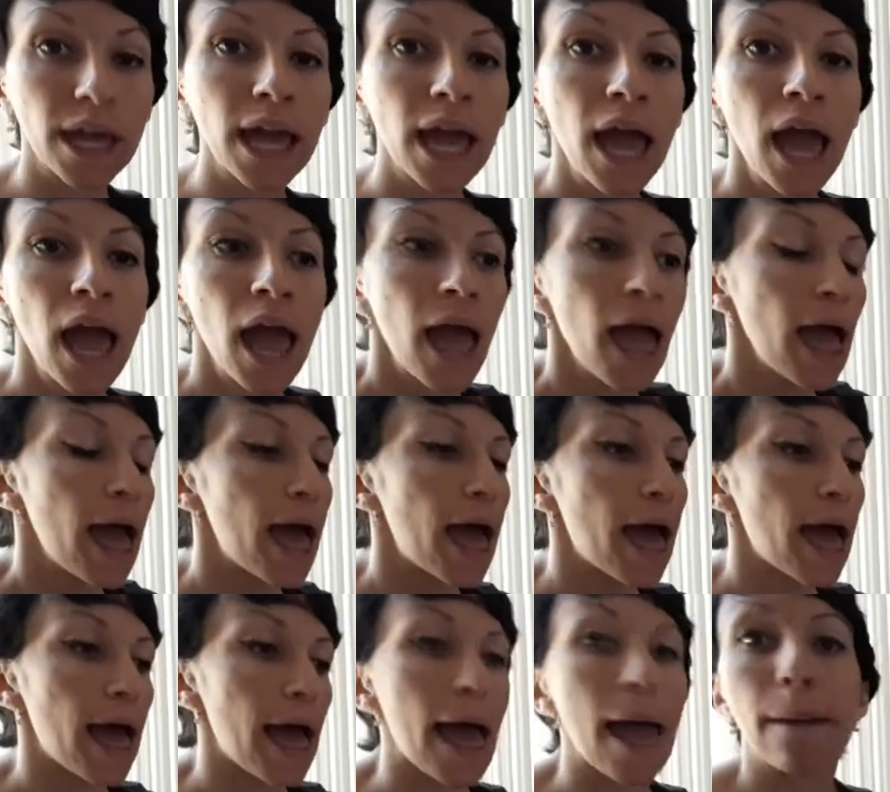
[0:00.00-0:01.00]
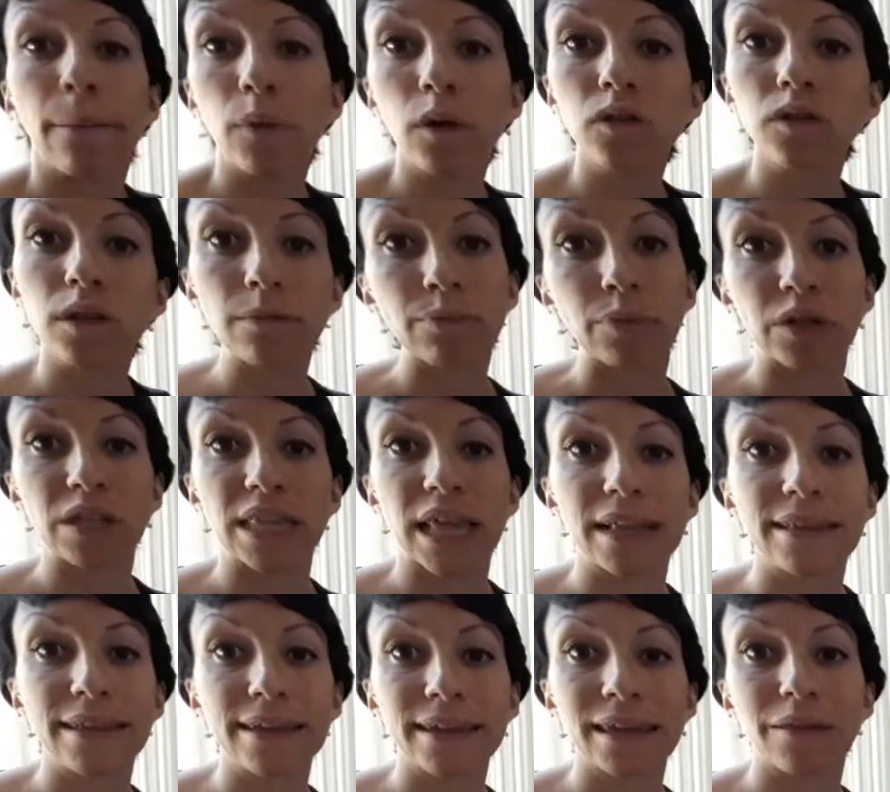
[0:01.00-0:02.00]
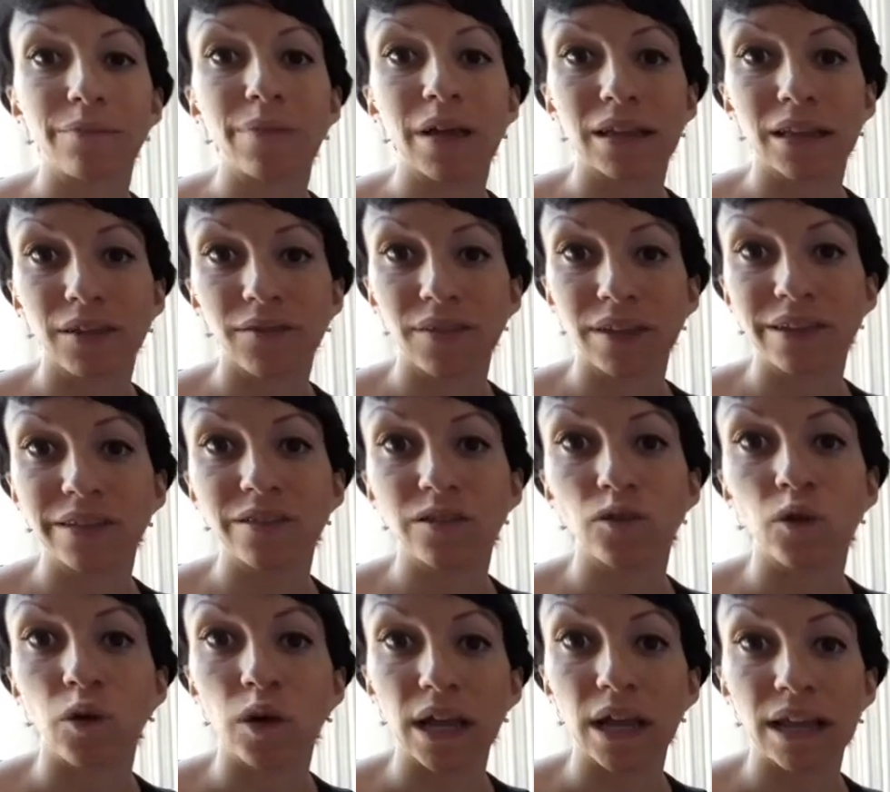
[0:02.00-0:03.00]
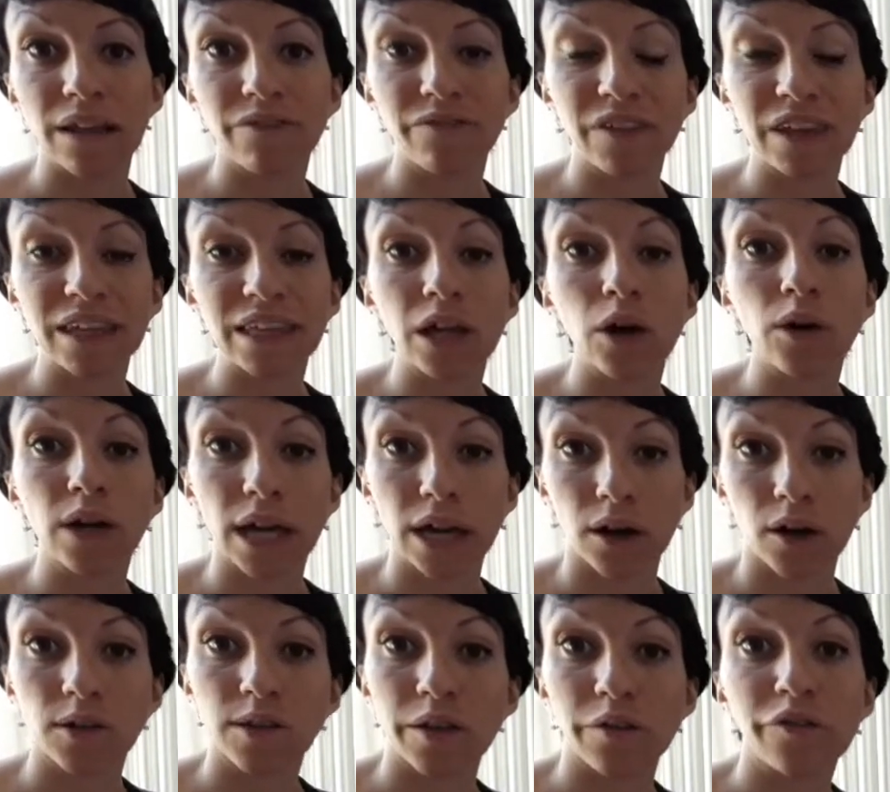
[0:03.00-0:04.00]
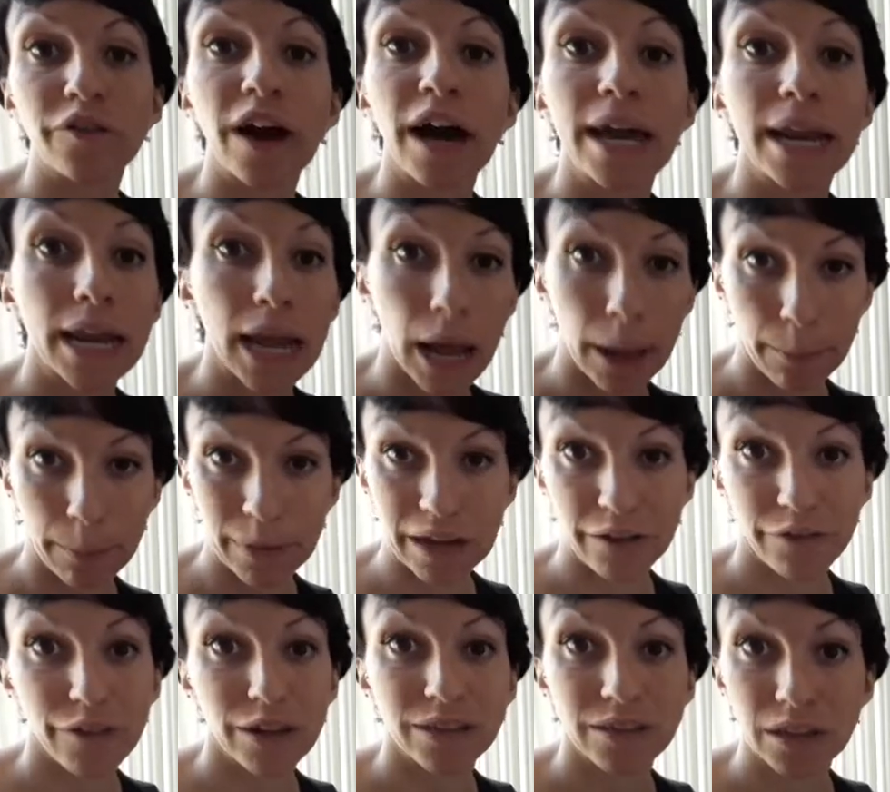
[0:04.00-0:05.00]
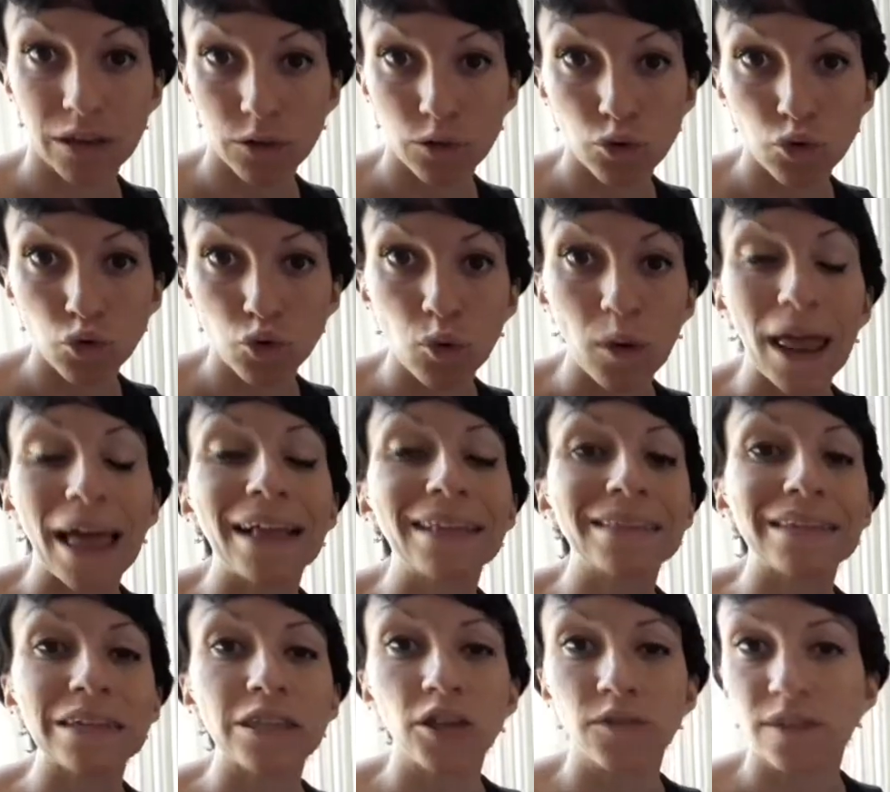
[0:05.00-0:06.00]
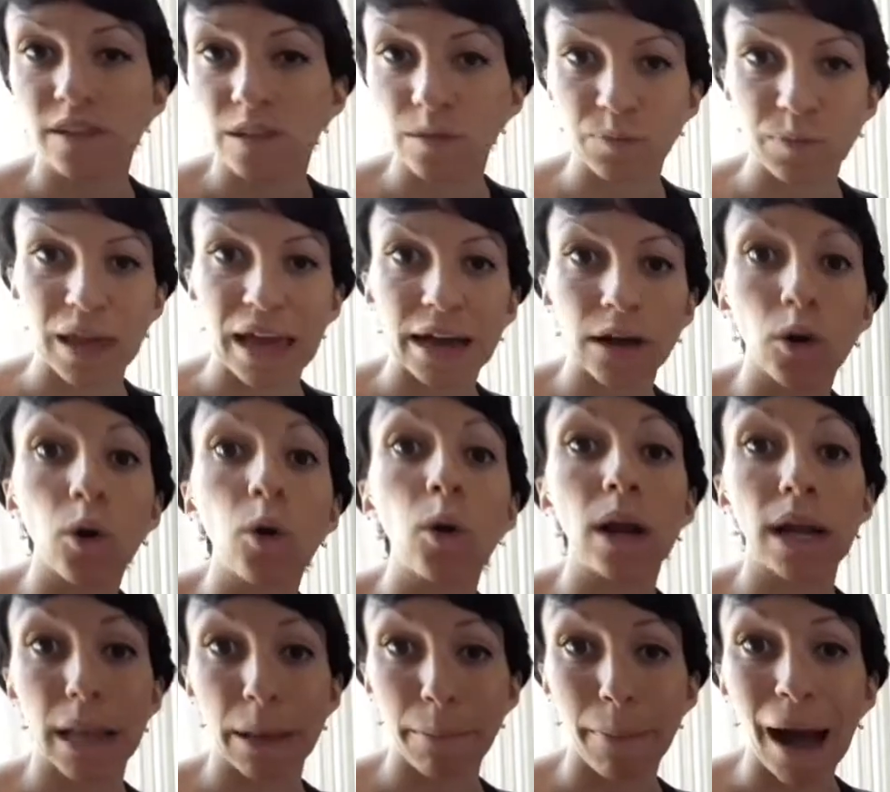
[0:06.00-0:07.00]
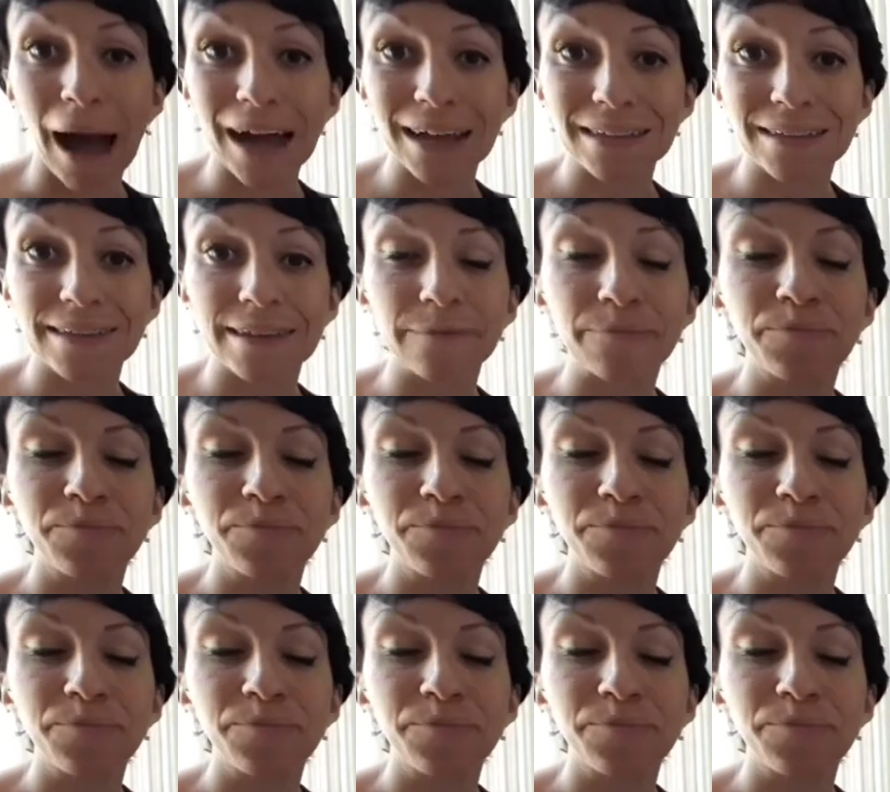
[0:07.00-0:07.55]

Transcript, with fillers: Eh, è molto importante che abbiate visto il video che cosa fare appena fatti consulenti, dove spiego le basi,